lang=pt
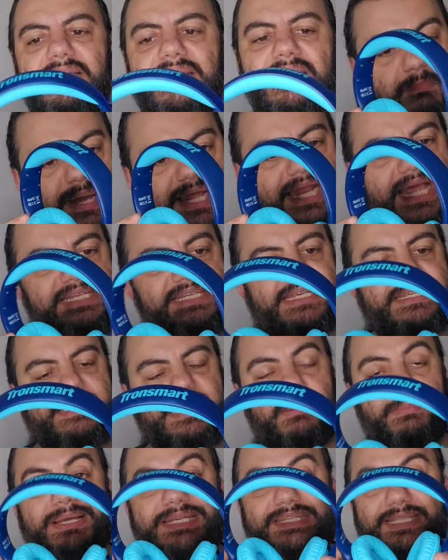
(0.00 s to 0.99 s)
Me parece
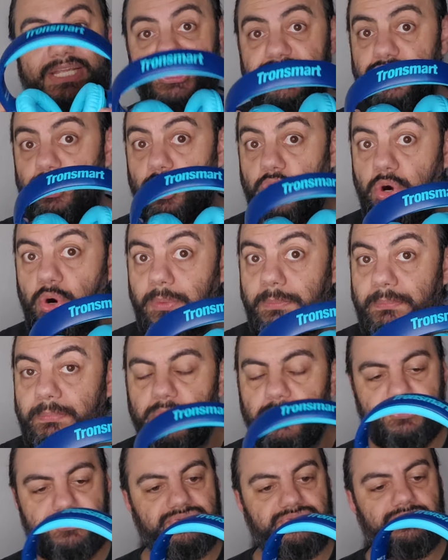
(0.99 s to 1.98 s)
ser bastante
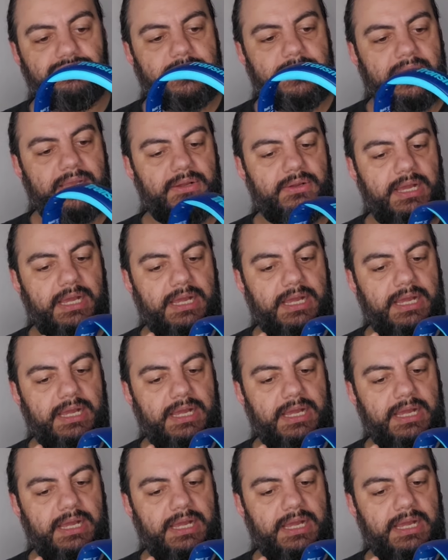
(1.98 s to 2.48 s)
robusto. Né?